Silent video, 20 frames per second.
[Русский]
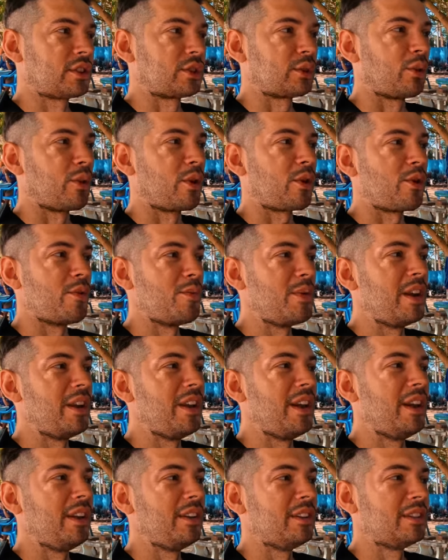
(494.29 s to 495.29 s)
100
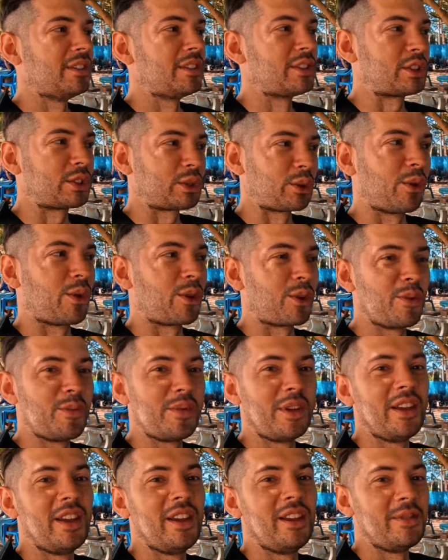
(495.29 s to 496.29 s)
рублей! 100
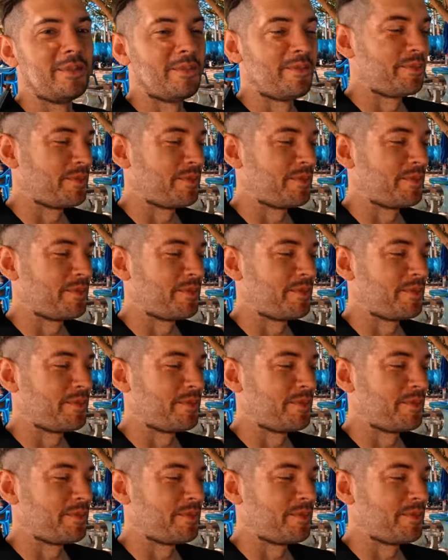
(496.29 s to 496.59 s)
рублей!